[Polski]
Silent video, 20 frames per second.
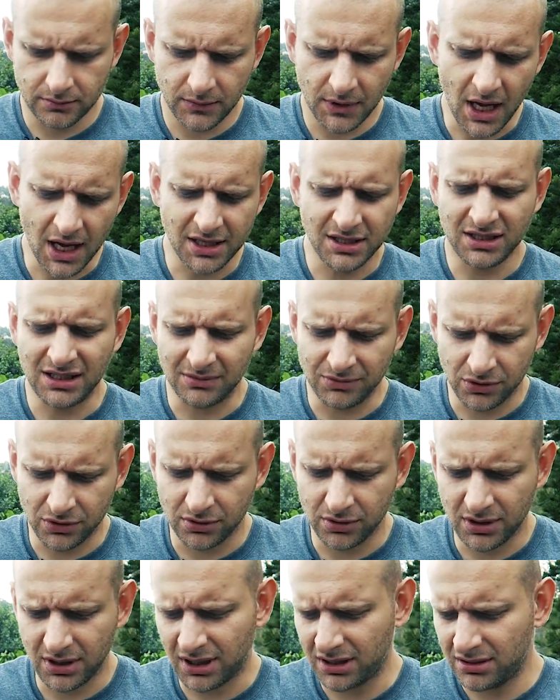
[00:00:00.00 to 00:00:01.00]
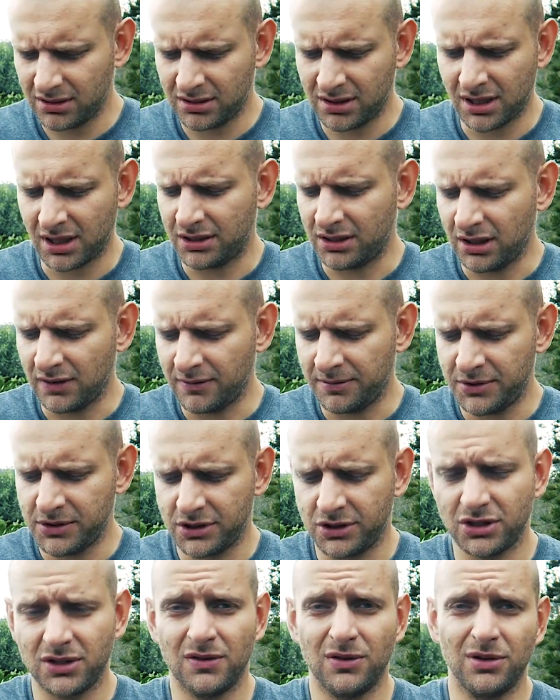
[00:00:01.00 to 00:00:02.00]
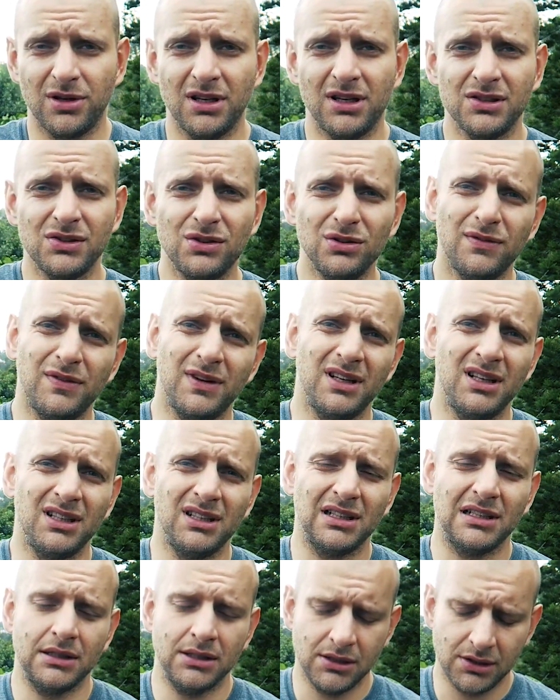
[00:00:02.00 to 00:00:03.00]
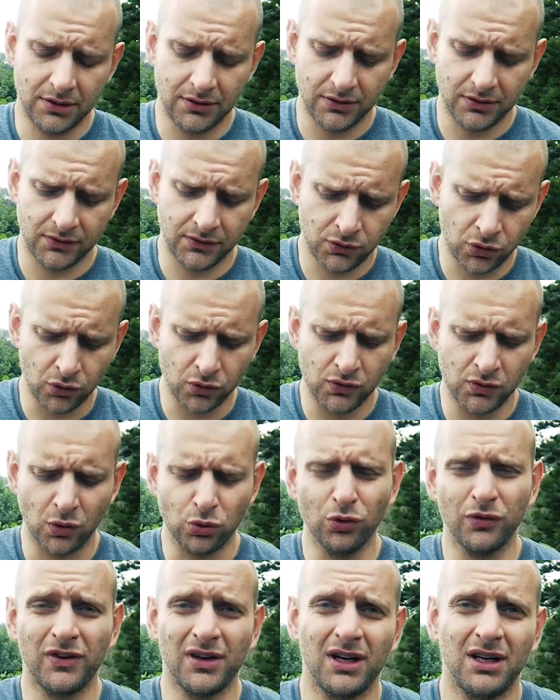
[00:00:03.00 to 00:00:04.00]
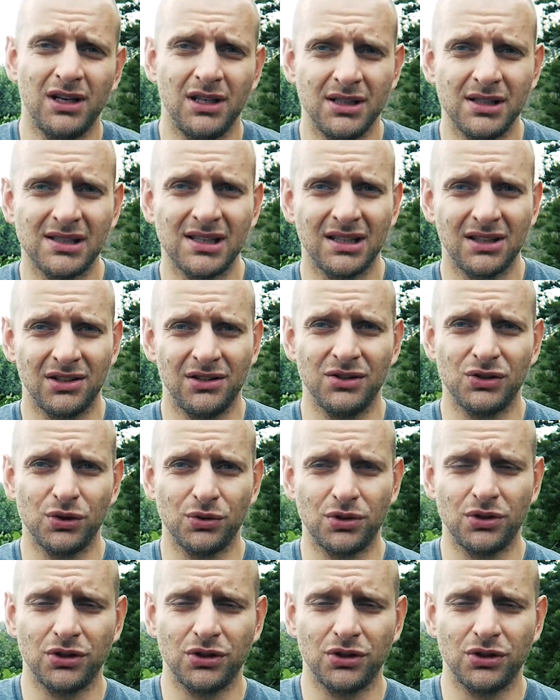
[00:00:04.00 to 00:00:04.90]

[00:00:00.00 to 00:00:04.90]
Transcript: jakiś tam strój triatlonowy będzie kosztował kilka stów, ale y, w złotówkach, ale niestety one są